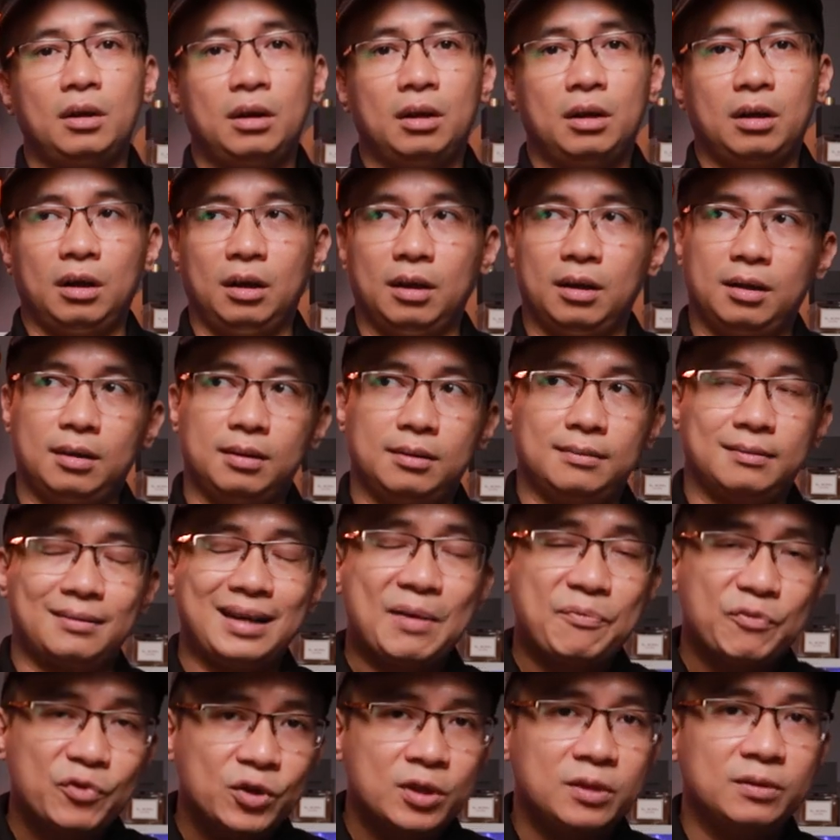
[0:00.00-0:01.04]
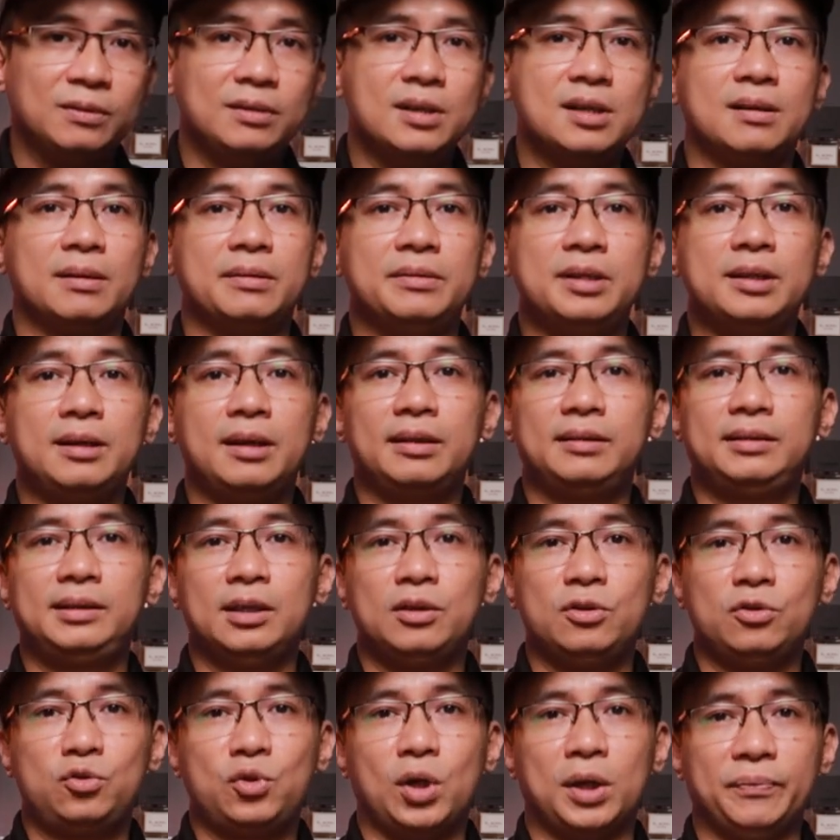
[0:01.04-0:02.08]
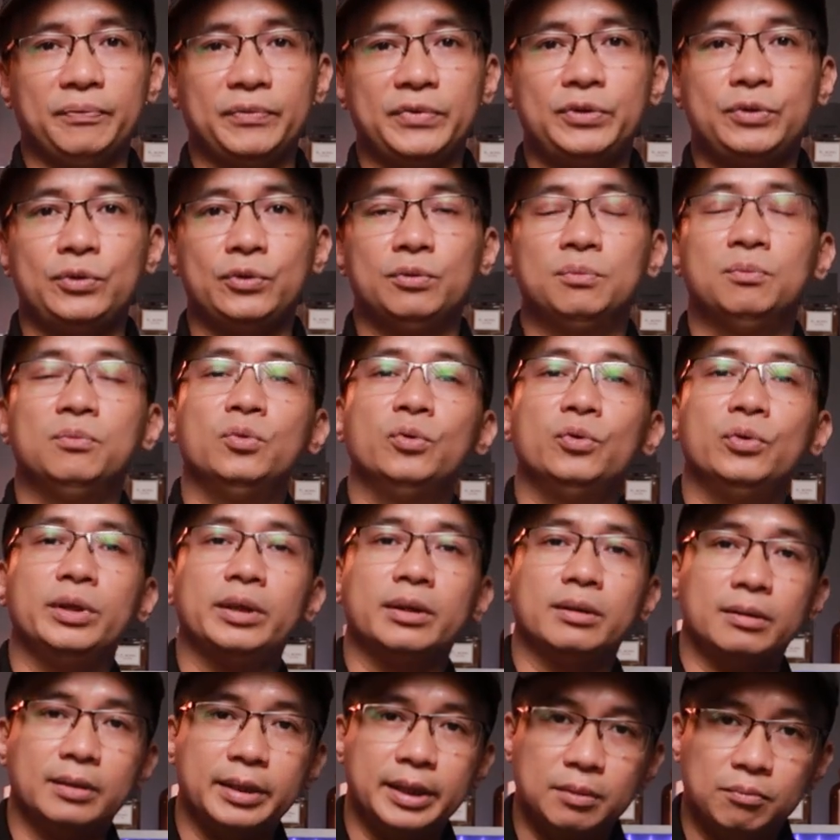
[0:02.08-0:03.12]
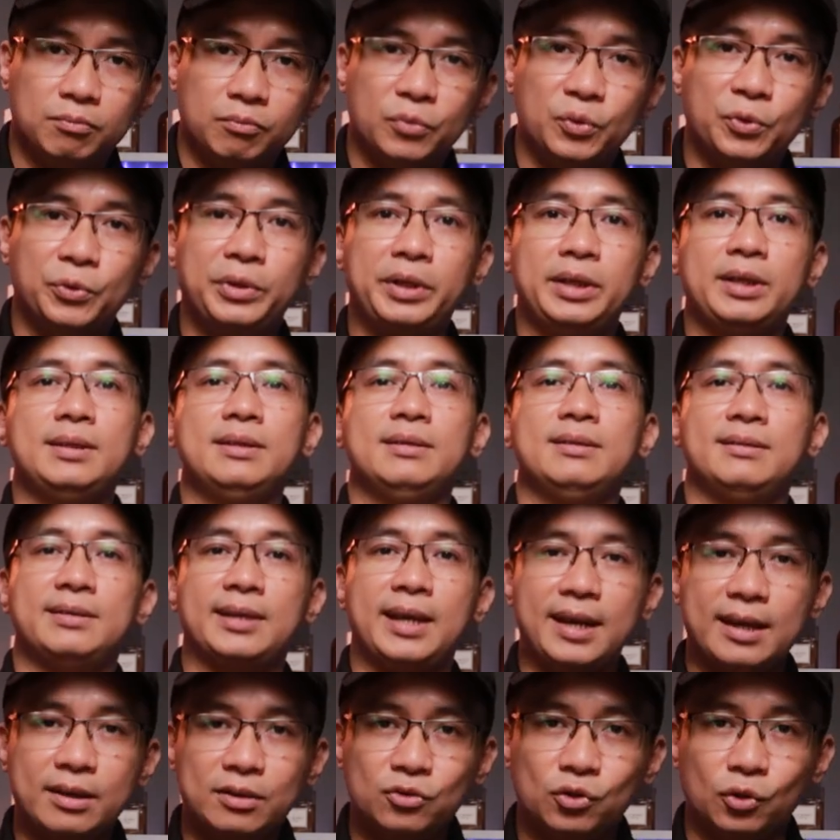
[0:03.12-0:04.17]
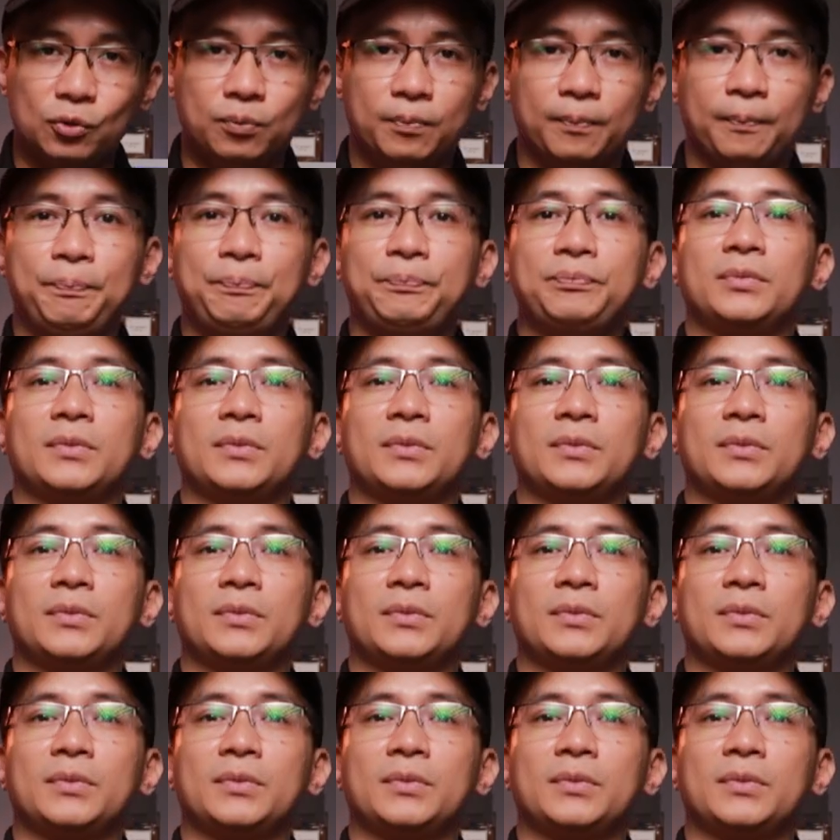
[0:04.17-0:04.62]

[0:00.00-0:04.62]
uh, đáp ứng được những cái tiêu chuẩn, ví dụ mùi nịnh mũi, dễ dùng,